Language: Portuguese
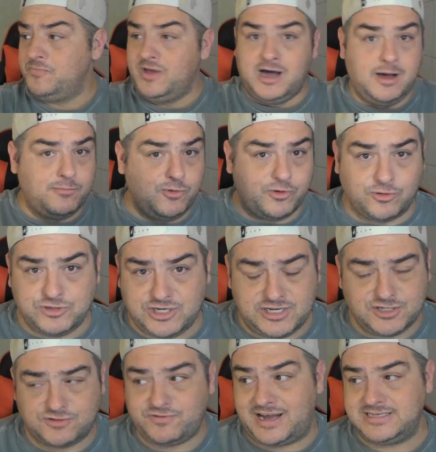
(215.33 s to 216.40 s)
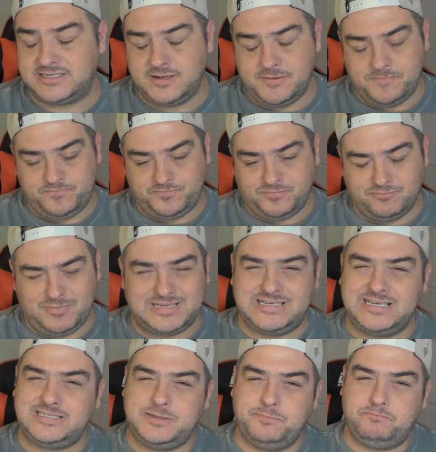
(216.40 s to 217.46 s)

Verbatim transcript: Amo o que o Diniz faz. Mas esse